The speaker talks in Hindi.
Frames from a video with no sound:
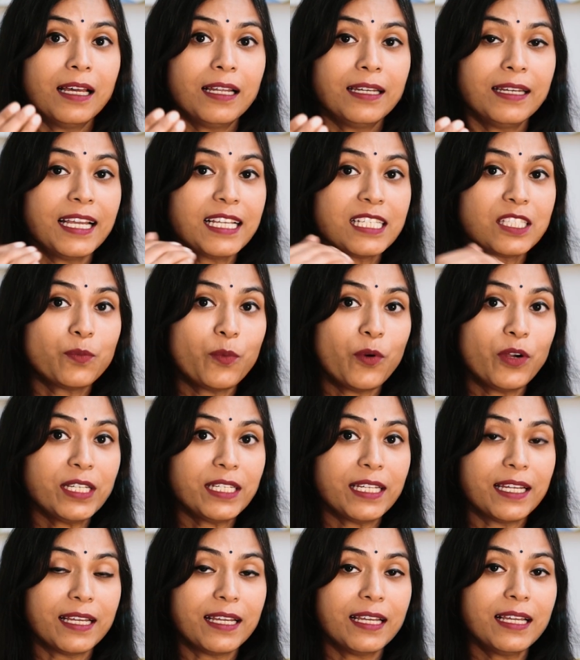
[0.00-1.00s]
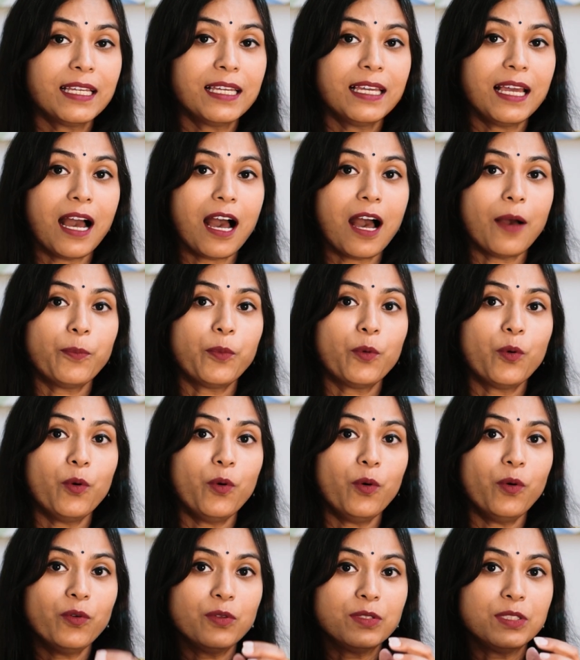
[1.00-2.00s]
नेक्स्ट पॉइंट ये है कि
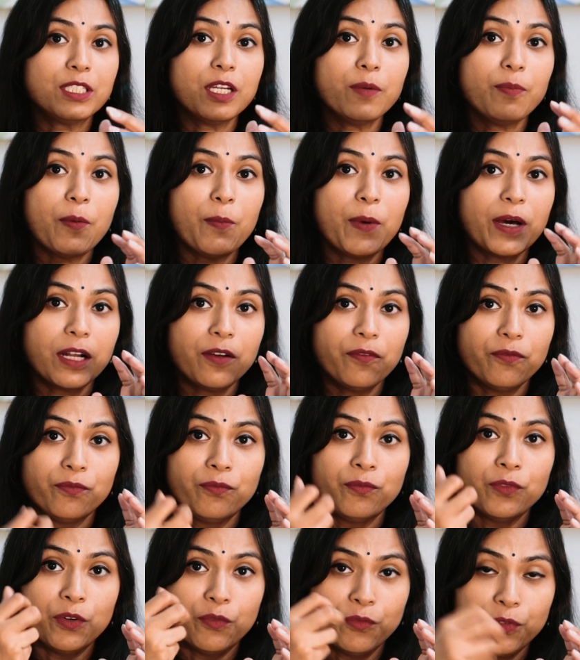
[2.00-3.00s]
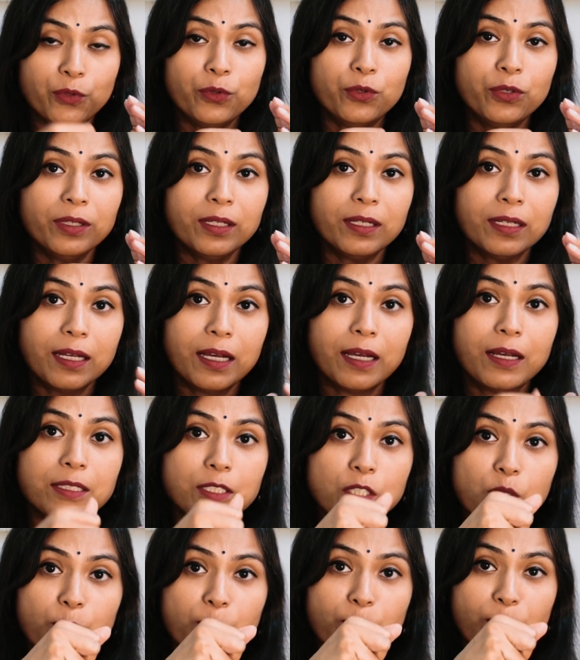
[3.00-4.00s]
आपको जब हमारा भ्रूण
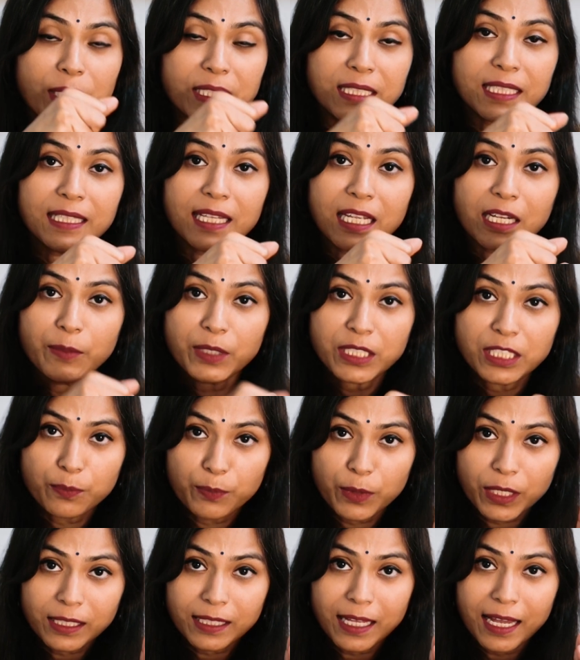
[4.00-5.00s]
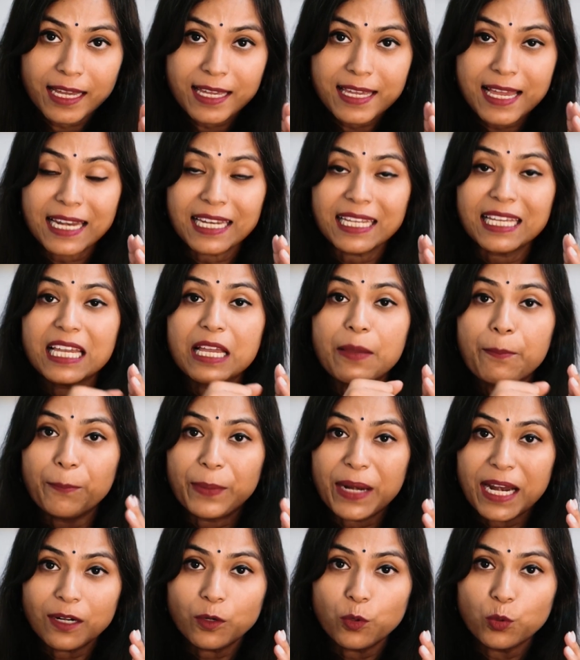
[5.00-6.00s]
जब बच्चेदानी में चिपकता है यानी कि
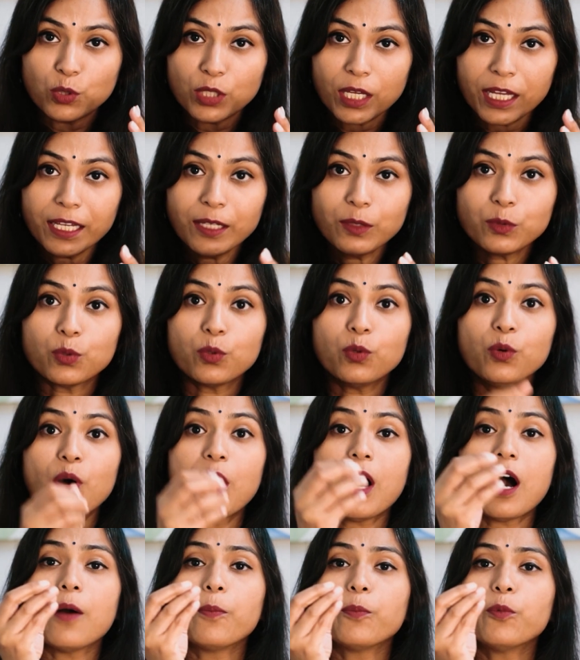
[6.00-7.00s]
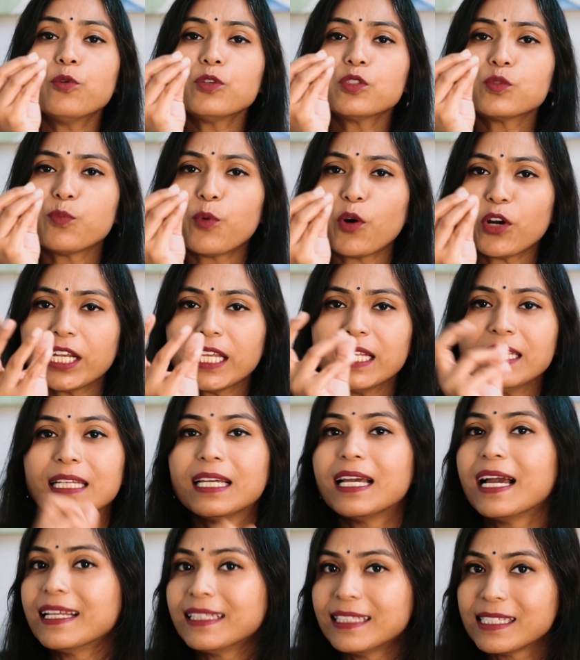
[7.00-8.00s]
इम्प्लांट होता है तो आपको स्पॉटिंग
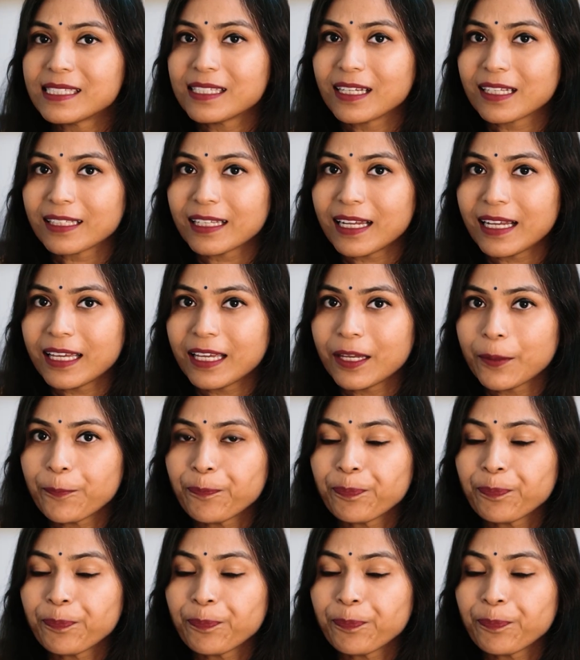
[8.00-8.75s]
दिखाई दे सकता है